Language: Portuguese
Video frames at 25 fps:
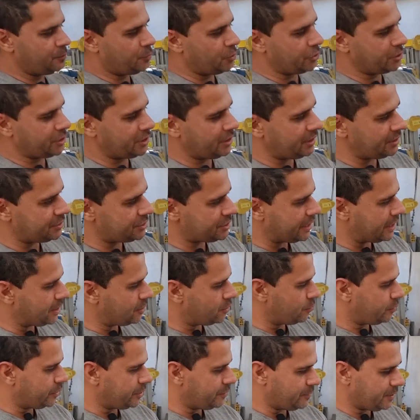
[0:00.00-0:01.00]
um pouquinho de ar
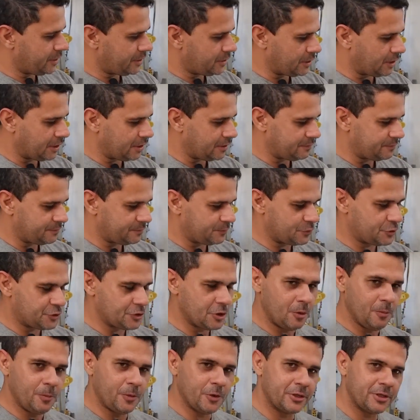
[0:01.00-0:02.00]
comprimido, ó.
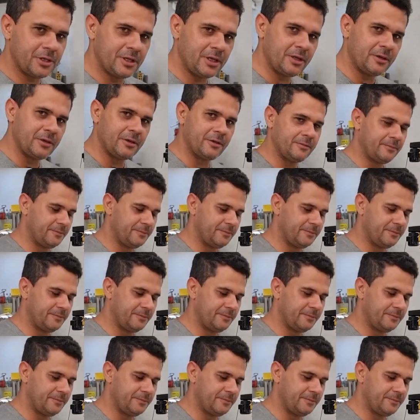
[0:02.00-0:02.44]
Só um pouquinho, ó.